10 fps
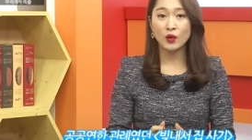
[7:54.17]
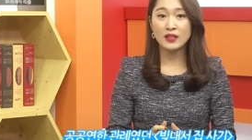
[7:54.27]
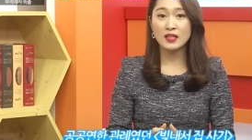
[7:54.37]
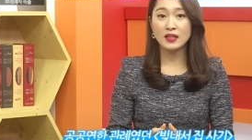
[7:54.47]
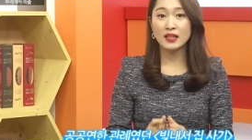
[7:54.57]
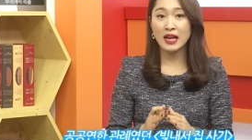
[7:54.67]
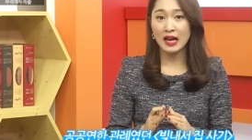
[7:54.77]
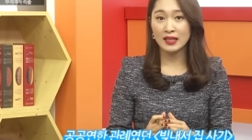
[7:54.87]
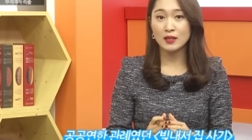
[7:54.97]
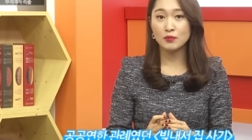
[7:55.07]
굉장히
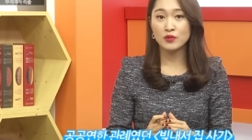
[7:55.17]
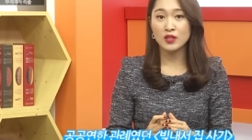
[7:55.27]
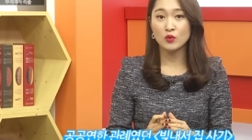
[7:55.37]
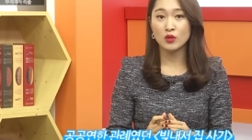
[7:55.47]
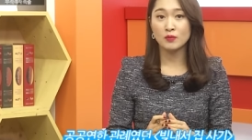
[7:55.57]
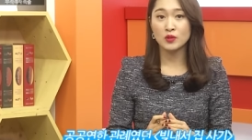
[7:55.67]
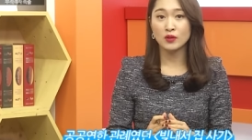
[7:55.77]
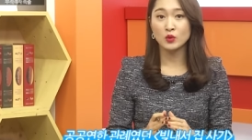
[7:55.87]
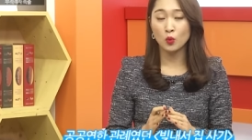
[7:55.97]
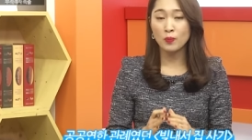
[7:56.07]
가계 부채
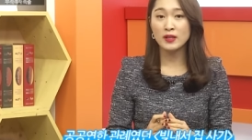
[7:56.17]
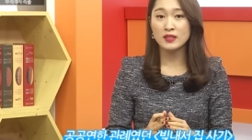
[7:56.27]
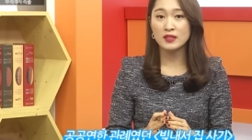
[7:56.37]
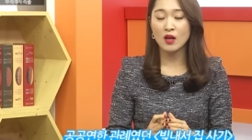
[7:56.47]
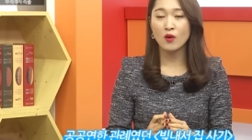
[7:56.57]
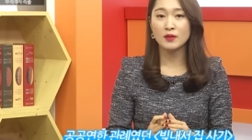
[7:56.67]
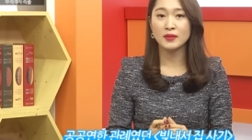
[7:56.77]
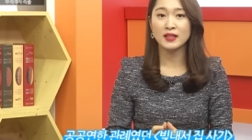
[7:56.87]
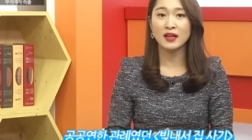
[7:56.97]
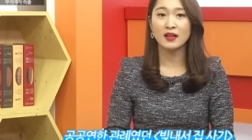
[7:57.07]
위험성이 높아진
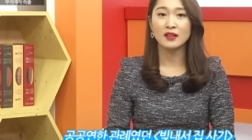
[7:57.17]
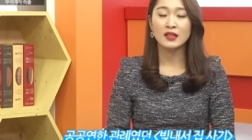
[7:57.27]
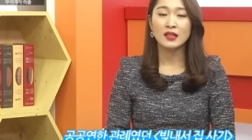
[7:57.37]
상황입니다.